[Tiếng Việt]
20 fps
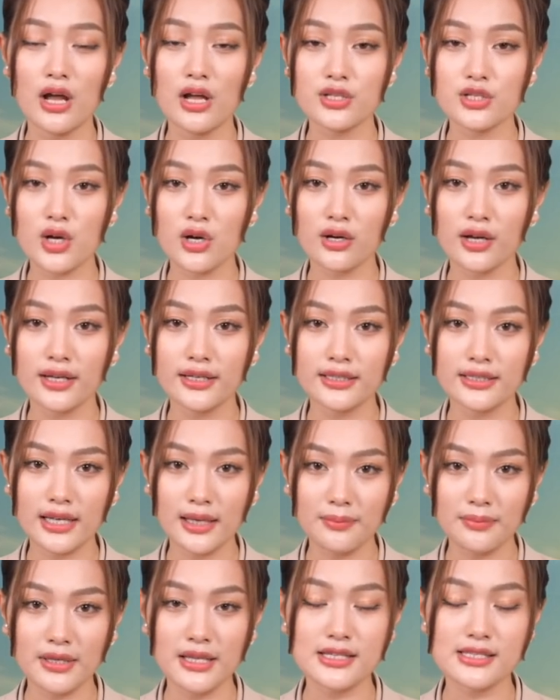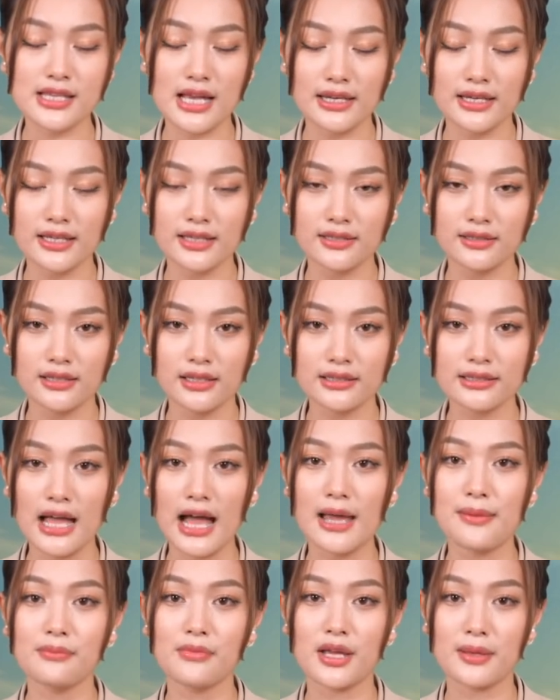cho gần 5.000 gia đình
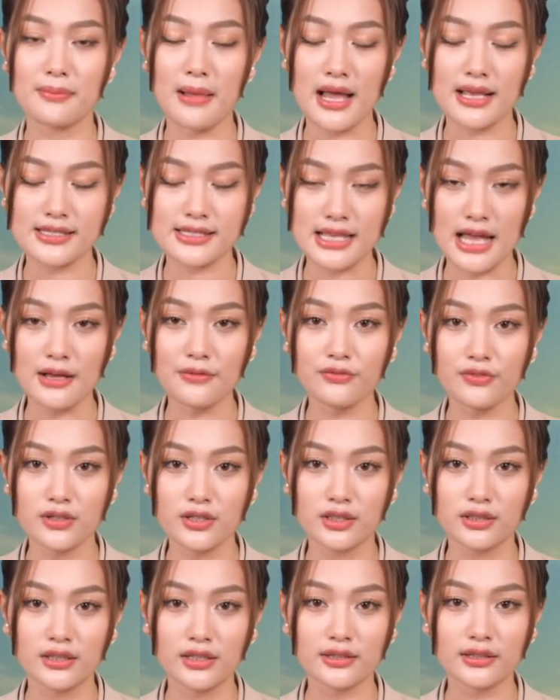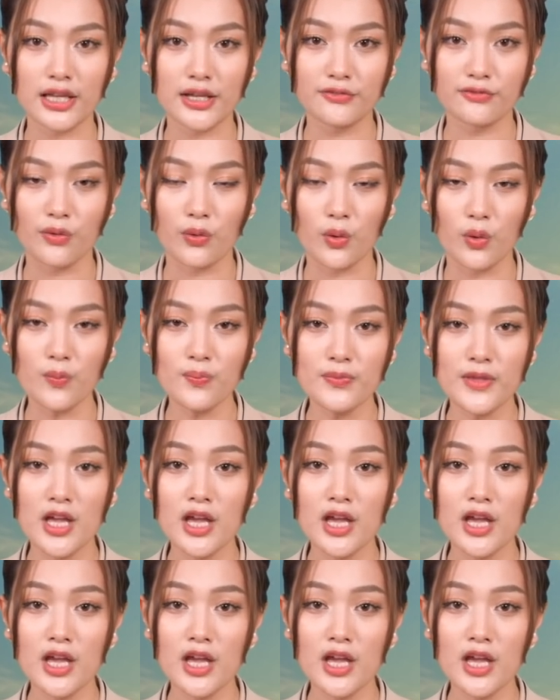tại 13 xã phường, thành phố,